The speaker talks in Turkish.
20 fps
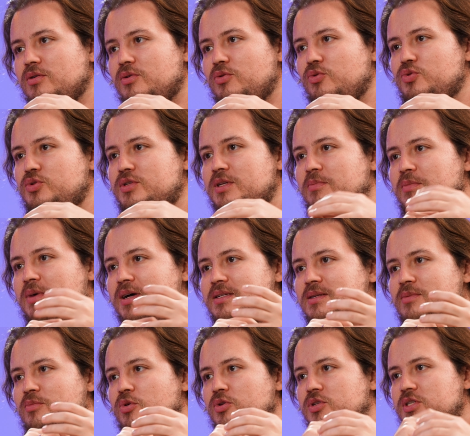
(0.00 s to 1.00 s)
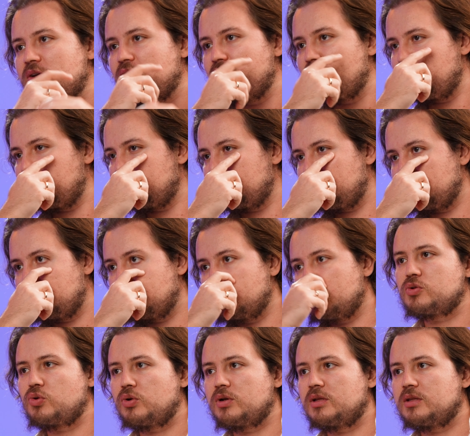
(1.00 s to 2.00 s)
O yüzden bazen böyle çevirmekte
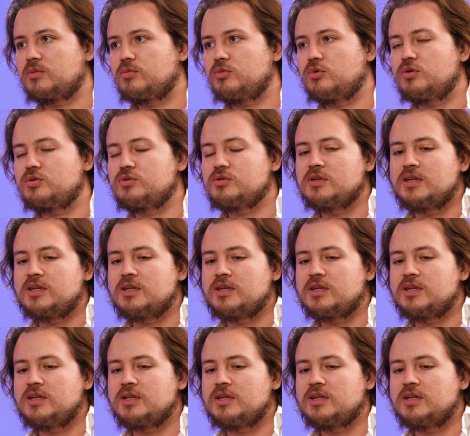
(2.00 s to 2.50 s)
zorlanabiliyoruz.